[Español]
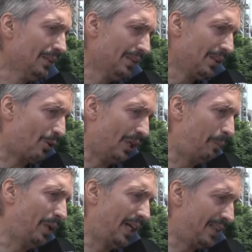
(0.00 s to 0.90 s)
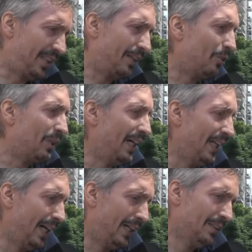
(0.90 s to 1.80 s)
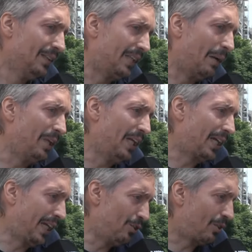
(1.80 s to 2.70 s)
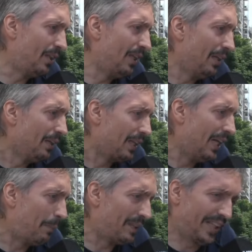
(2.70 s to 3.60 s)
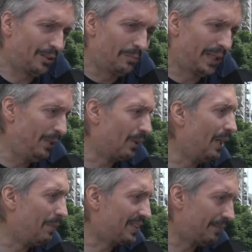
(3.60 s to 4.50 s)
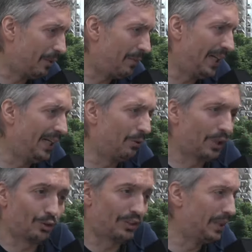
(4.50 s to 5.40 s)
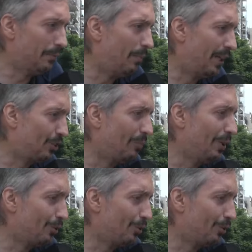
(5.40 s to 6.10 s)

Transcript: con esperanza y con ganas, también aquellos que, la pasaron mal o que la pasamos mal o que nos sentimos más o menos